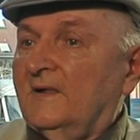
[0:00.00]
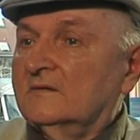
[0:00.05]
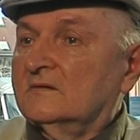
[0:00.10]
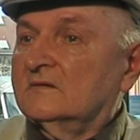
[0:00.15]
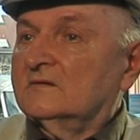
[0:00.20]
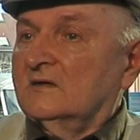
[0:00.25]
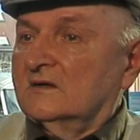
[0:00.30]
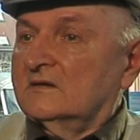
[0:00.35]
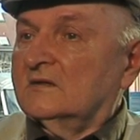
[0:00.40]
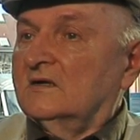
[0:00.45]

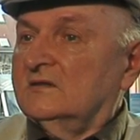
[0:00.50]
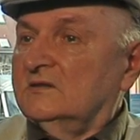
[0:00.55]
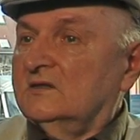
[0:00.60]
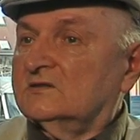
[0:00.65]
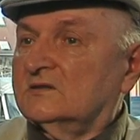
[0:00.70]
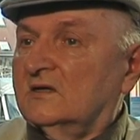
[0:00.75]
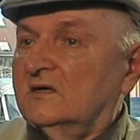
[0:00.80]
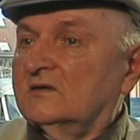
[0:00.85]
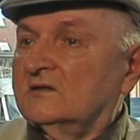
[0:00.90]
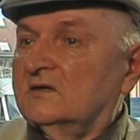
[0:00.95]
Und da kann
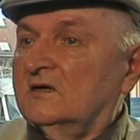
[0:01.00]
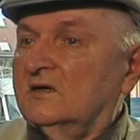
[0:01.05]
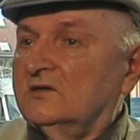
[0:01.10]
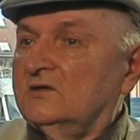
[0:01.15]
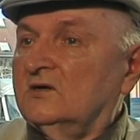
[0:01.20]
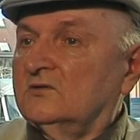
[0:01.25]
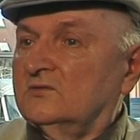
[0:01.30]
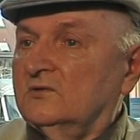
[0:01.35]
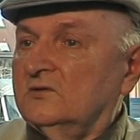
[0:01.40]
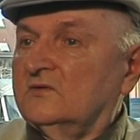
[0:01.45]
ich sagen, da
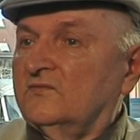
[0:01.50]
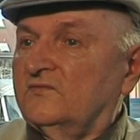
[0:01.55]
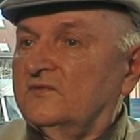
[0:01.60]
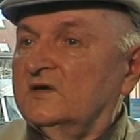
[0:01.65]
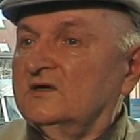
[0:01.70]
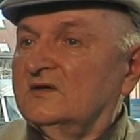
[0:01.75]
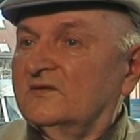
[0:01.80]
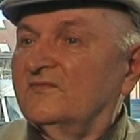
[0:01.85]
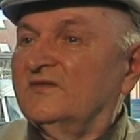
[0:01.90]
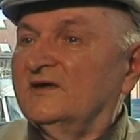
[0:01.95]
hatte ich Glück,
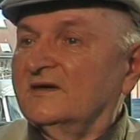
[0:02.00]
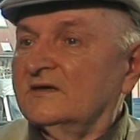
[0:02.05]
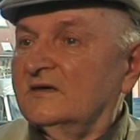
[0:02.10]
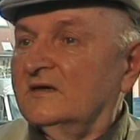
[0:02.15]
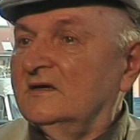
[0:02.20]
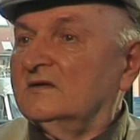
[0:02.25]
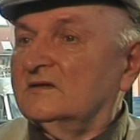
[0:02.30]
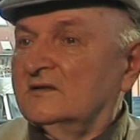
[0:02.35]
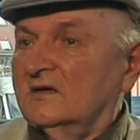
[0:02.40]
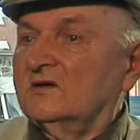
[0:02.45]
vielleicht wäre
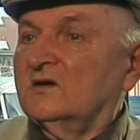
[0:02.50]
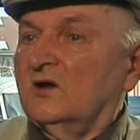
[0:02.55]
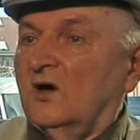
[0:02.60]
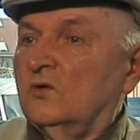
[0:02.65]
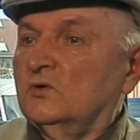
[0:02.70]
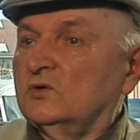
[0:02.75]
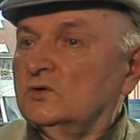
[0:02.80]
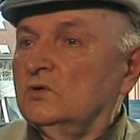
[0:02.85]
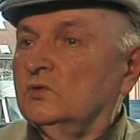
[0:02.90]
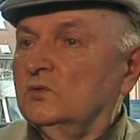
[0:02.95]
ich dann
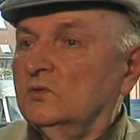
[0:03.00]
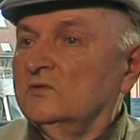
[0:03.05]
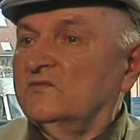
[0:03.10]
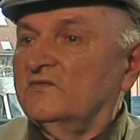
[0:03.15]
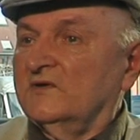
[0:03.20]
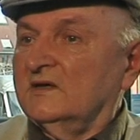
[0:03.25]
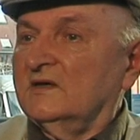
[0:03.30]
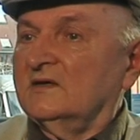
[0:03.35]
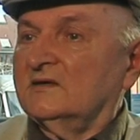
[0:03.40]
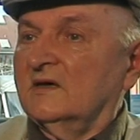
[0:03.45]
auch tot,
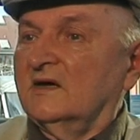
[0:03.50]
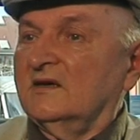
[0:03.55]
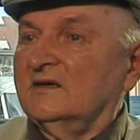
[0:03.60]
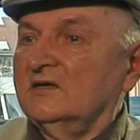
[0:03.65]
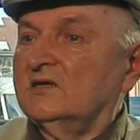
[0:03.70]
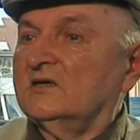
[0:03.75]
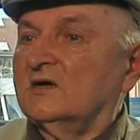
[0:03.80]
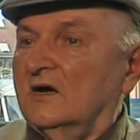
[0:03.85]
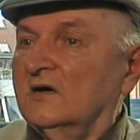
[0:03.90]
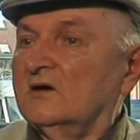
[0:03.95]
wenn ich da
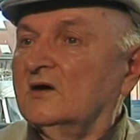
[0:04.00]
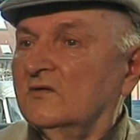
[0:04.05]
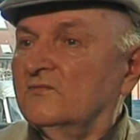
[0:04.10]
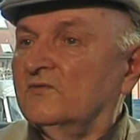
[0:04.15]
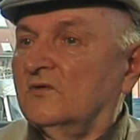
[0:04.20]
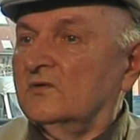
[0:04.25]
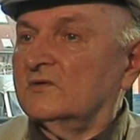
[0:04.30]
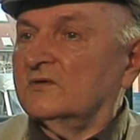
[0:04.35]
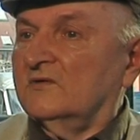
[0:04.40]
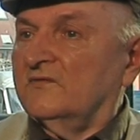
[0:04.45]
nicht krank
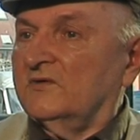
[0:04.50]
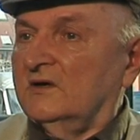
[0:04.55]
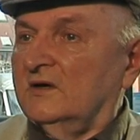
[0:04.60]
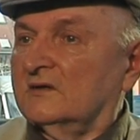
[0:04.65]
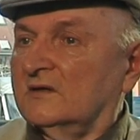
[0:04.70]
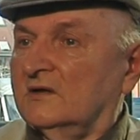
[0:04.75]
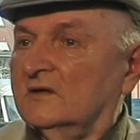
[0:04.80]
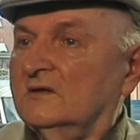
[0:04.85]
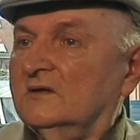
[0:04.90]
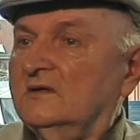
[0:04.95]
geworden
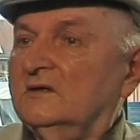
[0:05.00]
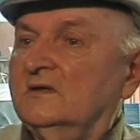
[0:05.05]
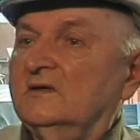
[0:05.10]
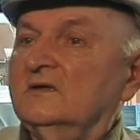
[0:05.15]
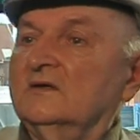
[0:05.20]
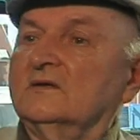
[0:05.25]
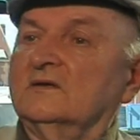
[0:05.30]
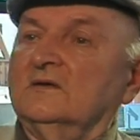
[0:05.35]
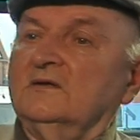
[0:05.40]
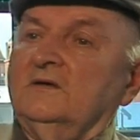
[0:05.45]
wäre,
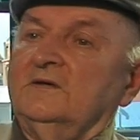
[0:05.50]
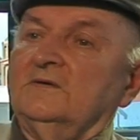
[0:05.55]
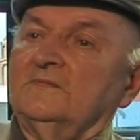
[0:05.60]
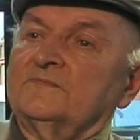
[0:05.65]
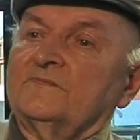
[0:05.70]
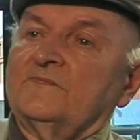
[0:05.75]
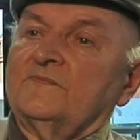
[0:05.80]
nicht?